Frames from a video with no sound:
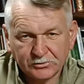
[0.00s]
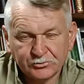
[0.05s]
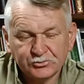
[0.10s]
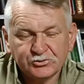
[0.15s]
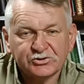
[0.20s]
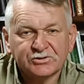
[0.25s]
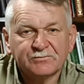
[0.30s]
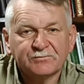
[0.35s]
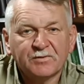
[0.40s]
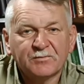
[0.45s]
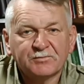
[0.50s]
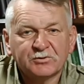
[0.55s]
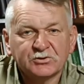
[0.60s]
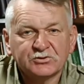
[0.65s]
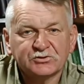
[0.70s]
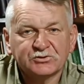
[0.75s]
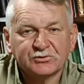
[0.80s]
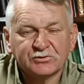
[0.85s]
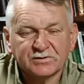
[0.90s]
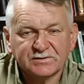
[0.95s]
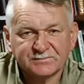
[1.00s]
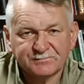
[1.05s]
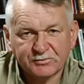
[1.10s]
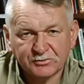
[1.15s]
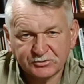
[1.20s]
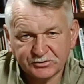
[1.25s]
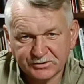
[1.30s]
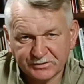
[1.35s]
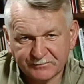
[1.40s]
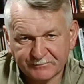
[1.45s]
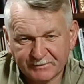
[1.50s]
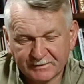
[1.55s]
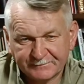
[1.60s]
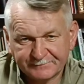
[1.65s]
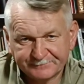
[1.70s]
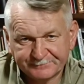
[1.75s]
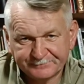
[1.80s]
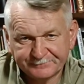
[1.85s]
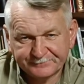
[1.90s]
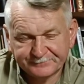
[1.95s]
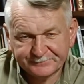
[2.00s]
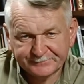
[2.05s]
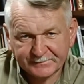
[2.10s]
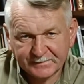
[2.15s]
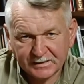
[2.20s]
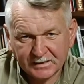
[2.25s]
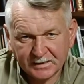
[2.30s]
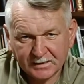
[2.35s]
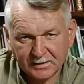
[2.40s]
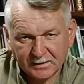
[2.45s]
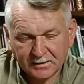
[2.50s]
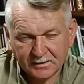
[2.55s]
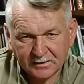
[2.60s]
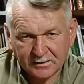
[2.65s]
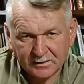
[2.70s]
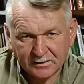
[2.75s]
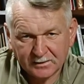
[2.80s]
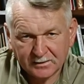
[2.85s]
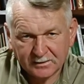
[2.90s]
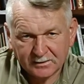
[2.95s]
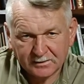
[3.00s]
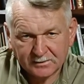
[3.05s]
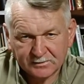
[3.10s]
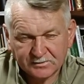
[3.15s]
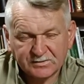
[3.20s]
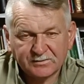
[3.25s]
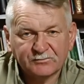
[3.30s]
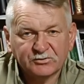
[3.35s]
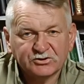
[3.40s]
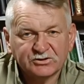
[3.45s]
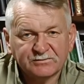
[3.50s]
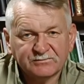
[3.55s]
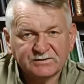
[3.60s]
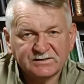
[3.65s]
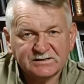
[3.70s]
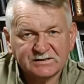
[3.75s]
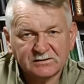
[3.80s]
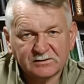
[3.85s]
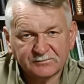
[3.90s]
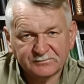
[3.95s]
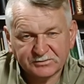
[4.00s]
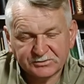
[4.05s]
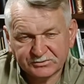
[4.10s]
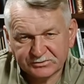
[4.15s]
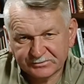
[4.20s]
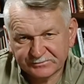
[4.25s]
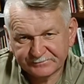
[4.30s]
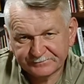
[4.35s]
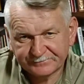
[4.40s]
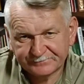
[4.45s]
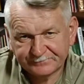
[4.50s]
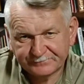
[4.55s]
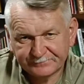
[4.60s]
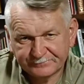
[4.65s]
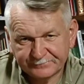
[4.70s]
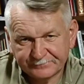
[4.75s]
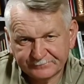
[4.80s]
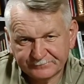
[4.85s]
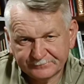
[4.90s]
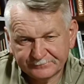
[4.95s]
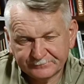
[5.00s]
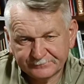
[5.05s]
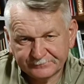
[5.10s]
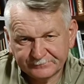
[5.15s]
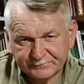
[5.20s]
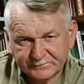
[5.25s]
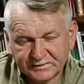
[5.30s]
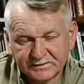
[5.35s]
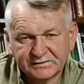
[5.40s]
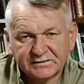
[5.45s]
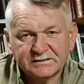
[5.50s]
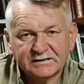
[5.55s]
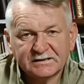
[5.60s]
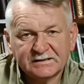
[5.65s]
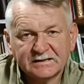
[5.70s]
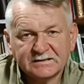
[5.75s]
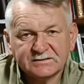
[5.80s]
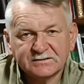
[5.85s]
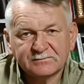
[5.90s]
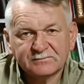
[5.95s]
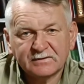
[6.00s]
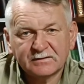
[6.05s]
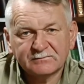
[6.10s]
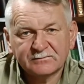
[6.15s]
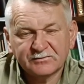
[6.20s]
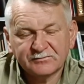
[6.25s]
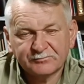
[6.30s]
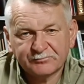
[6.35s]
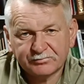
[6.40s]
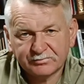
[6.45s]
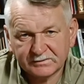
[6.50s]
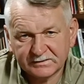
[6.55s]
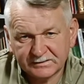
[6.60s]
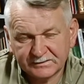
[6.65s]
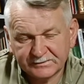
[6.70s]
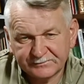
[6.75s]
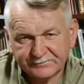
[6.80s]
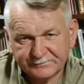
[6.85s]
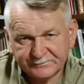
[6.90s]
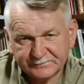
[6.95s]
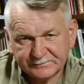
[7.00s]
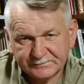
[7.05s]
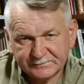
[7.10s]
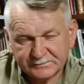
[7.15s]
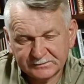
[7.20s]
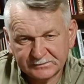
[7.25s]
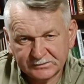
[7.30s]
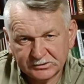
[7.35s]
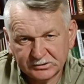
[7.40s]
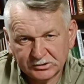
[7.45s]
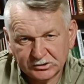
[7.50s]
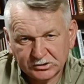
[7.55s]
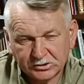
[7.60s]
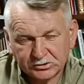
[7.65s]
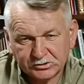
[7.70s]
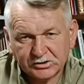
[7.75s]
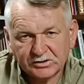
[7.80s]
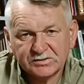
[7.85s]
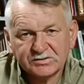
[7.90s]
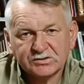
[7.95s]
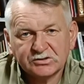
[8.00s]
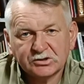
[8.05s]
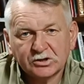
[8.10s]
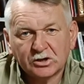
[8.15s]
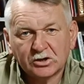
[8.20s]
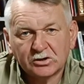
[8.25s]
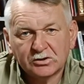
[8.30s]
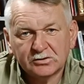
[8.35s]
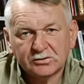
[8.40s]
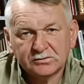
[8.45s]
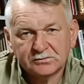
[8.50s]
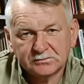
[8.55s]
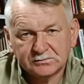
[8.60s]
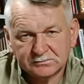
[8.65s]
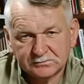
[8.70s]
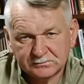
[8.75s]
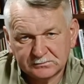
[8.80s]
Już się po prostu rozpoczęła. Co możemy zrobić? Jedyne na co mamy wpływ, to jest to,